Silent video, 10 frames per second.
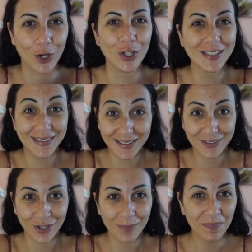con il
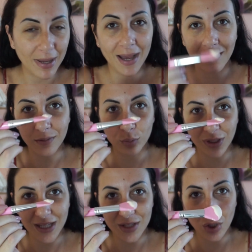dito ma
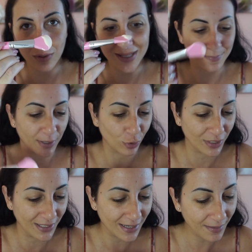utilizzo la
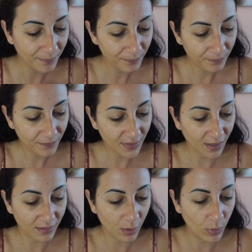spatolina
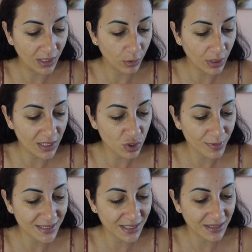che è anche quella che utilizzo
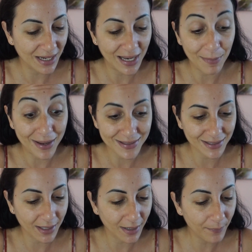per stendere le
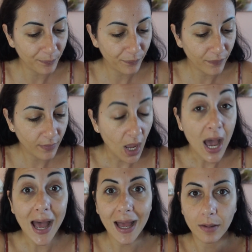maschere
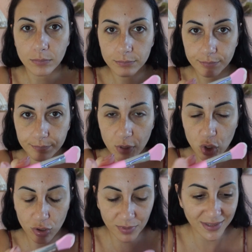ah mi
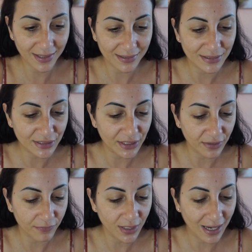sono dimenticata di
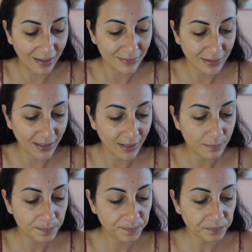dirvi
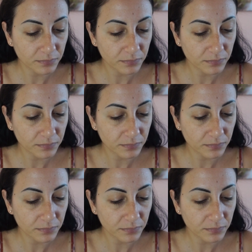anche